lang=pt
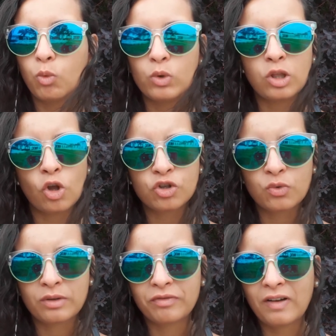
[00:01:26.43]
cuidadosas
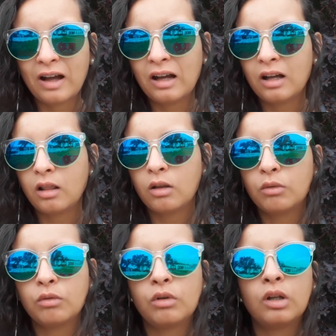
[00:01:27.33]
no que
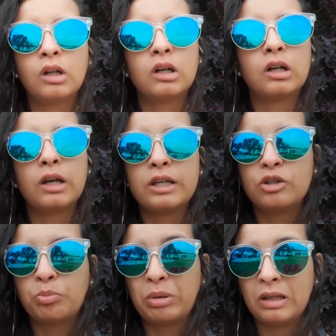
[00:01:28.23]
falam, ah,
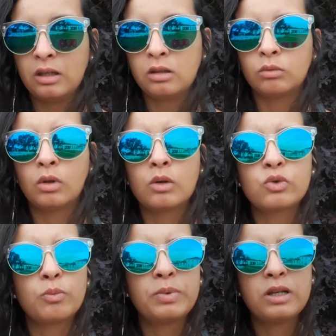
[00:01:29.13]
respeitam, dão a
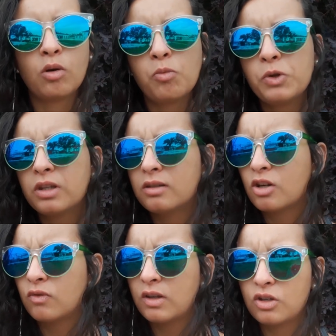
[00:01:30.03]
sua opinião, muitas
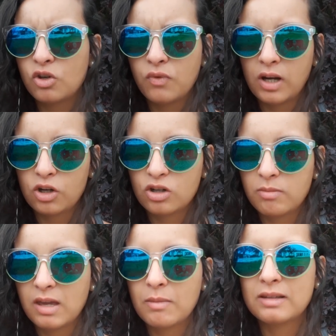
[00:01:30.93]
das vezes diferente
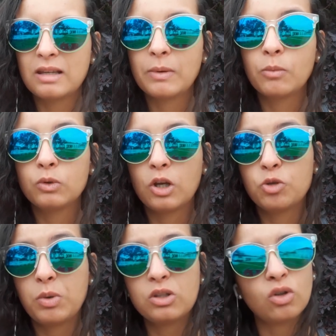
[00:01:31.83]
da minha, mas sempre muito
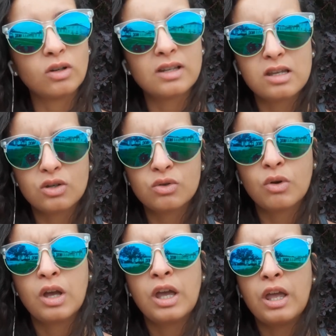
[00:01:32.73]
respeitosa.
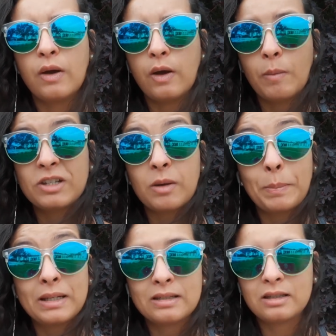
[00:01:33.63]
Isso eu realmente
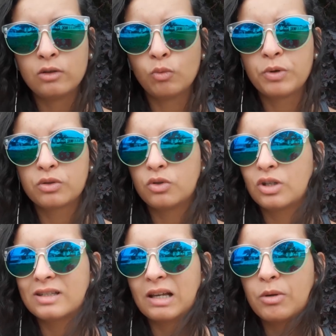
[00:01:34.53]
aprecio, pessoas
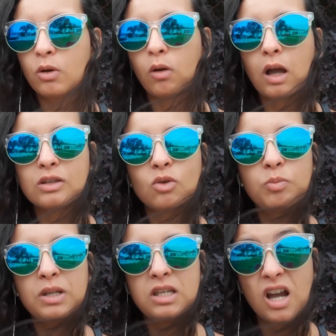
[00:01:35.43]
que sabem colocar a sua
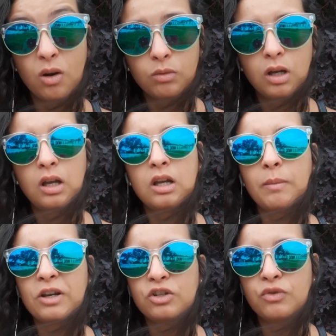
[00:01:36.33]
opinião,
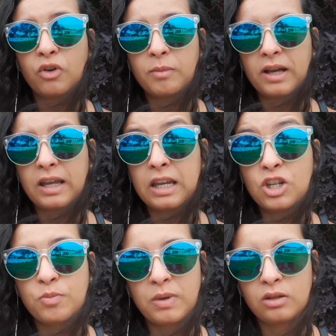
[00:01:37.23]
mas de forma
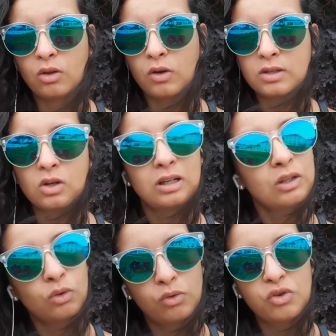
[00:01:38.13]
respeitosa. Só que
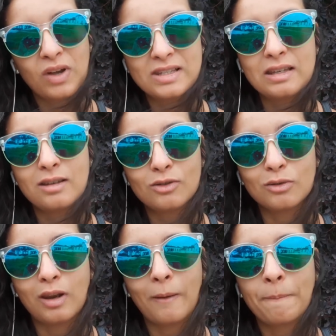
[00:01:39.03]
nem todos fazem
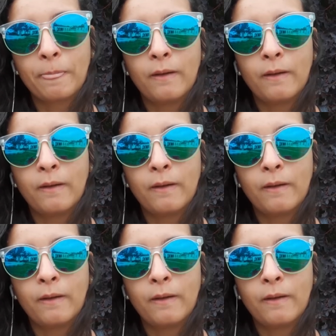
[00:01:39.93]
isso, né?